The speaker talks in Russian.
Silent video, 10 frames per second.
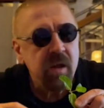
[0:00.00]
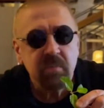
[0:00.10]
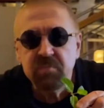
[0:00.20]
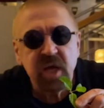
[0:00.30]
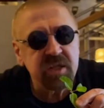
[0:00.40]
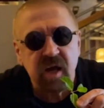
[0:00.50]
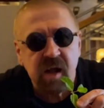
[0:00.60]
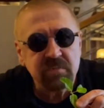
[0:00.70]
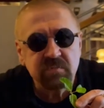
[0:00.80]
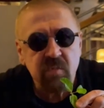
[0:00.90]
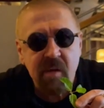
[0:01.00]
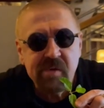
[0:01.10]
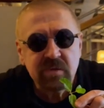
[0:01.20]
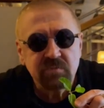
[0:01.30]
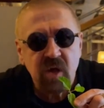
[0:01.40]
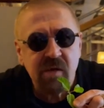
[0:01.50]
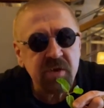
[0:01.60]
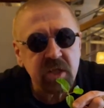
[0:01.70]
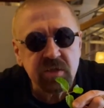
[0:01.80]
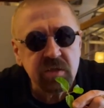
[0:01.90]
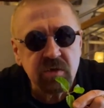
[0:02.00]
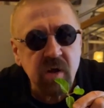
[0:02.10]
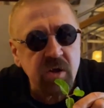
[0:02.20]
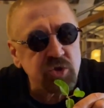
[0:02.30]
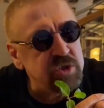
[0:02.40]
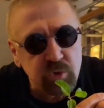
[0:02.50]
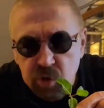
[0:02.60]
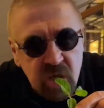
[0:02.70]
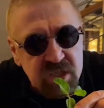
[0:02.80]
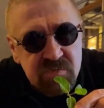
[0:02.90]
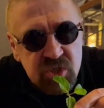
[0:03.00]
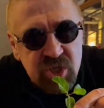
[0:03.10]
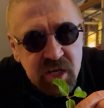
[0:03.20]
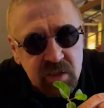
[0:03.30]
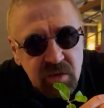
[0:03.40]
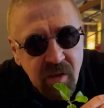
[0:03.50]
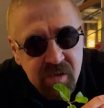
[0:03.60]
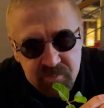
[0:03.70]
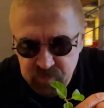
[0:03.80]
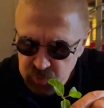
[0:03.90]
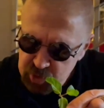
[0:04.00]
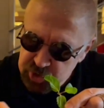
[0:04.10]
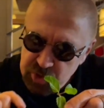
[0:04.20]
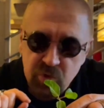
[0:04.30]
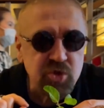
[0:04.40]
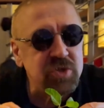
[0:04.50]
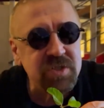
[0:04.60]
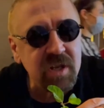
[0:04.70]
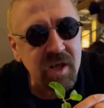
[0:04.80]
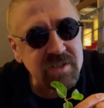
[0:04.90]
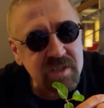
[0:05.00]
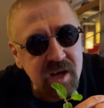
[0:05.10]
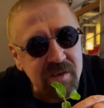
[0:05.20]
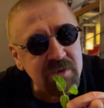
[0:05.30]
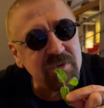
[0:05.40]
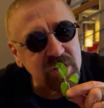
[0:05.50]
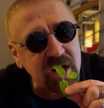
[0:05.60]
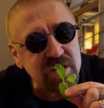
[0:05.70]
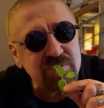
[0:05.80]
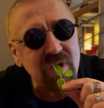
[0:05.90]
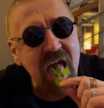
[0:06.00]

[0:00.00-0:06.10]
Мятка. Говорят, не только освежает, но еще и очень сильно оздоравливает организм.